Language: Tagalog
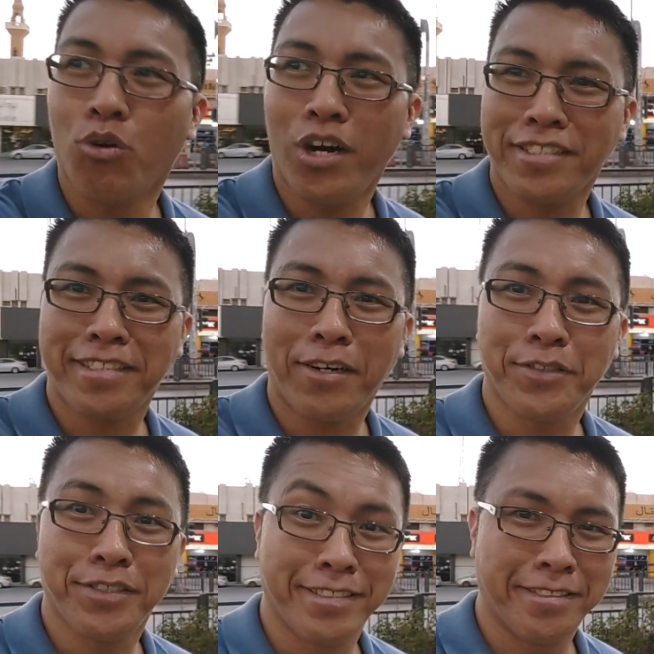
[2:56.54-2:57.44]
Bukas
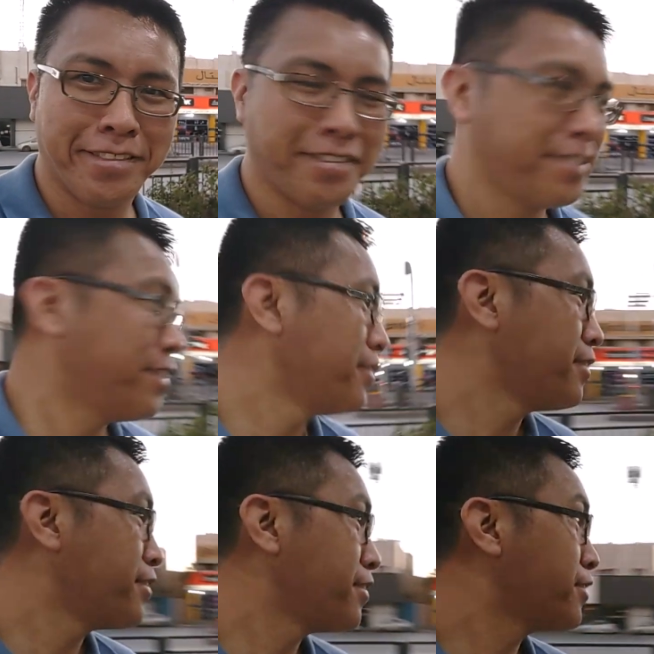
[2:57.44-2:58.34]
daw.
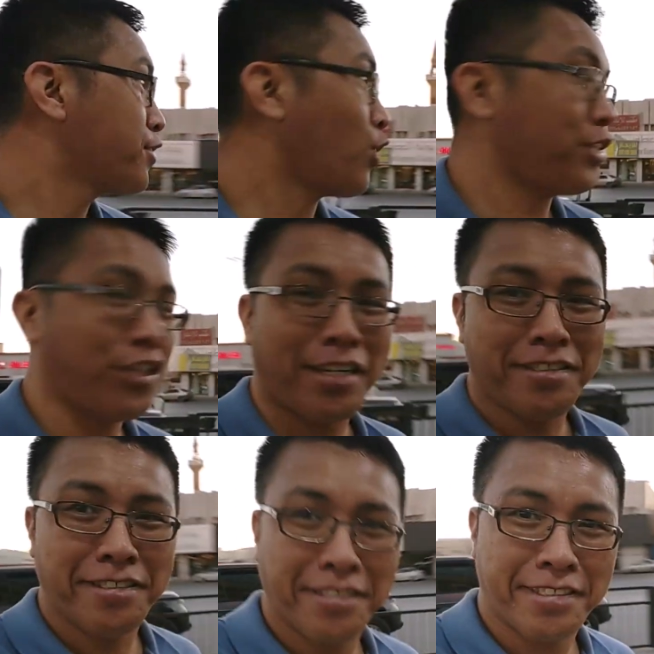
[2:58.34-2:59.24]
So, ito
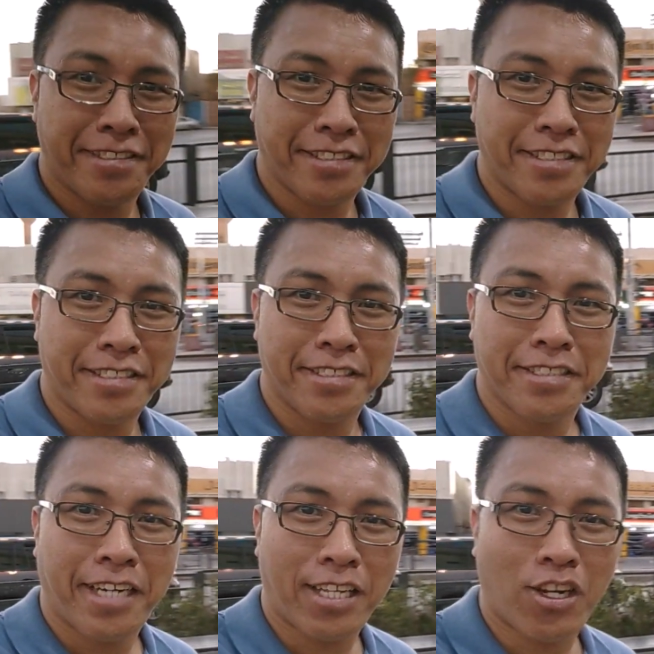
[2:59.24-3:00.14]
yan.
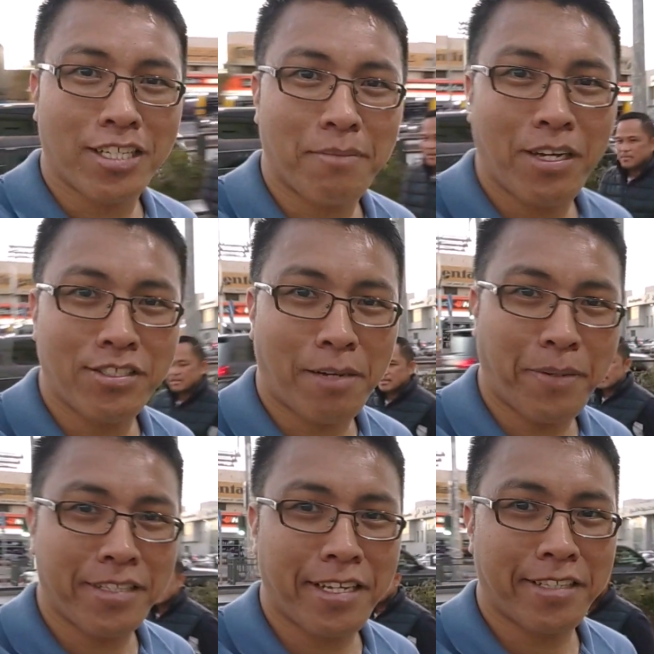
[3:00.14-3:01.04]
Ito lang naman yung
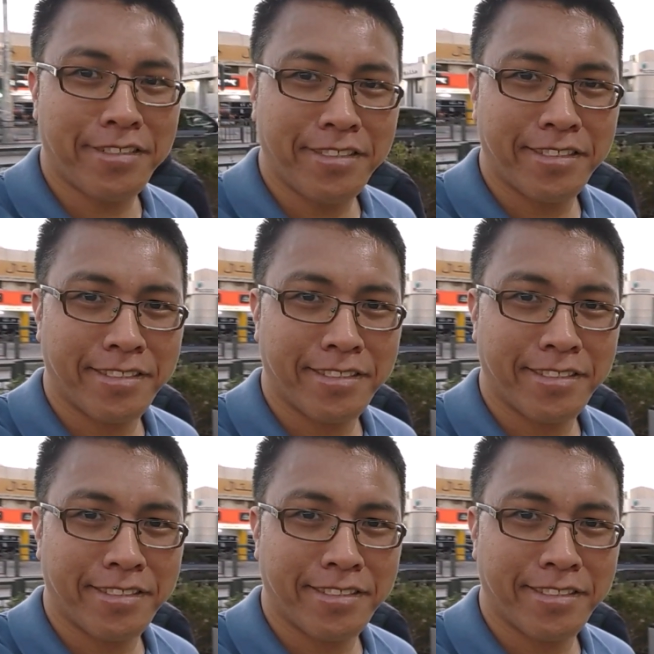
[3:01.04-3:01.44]
tapat niyan.